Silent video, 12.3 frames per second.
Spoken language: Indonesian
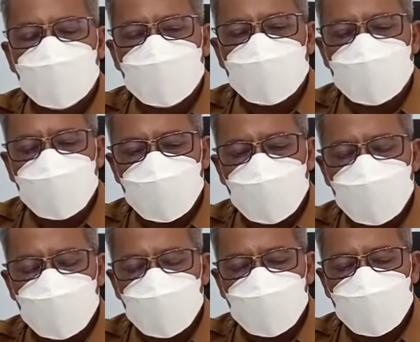tim kecil
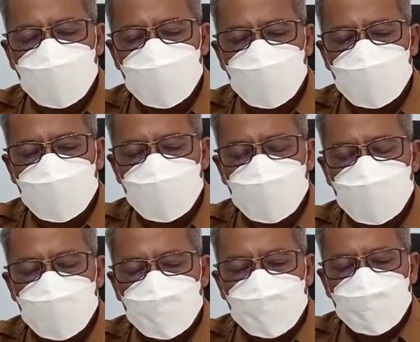untuk menyusun
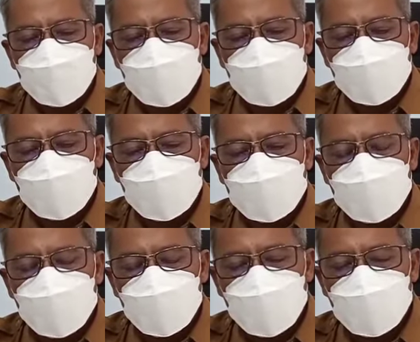peraturan
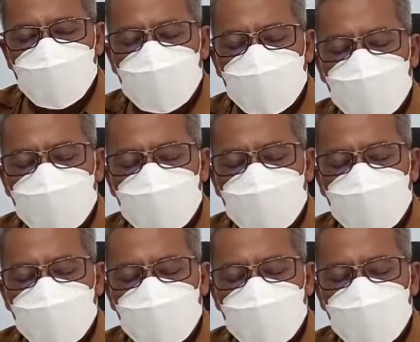induk